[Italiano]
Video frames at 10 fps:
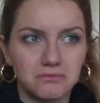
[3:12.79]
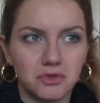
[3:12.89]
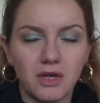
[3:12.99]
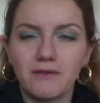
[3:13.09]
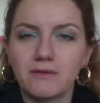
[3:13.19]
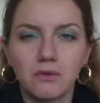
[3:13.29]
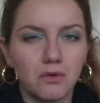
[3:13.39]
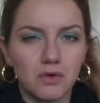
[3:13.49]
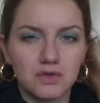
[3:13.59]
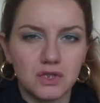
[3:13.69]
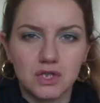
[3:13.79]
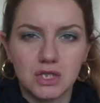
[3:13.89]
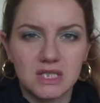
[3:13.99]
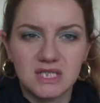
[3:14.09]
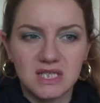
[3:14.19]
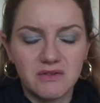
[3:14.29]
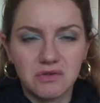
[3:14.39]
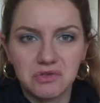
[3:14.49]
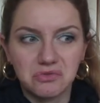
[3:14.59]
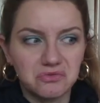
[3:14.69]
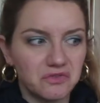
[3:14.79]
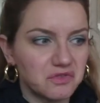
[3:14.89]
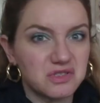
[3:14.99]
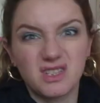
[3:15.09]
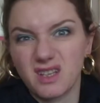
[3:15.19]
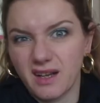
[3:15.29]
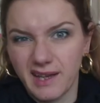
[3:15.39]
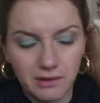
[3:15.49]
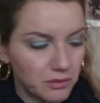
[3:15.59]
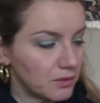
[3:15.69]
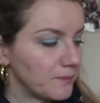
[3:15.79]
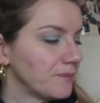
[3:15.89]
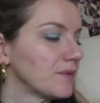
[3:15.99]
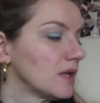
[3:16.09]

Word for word: non aveva un costo eccessivo sotto forse 3 euro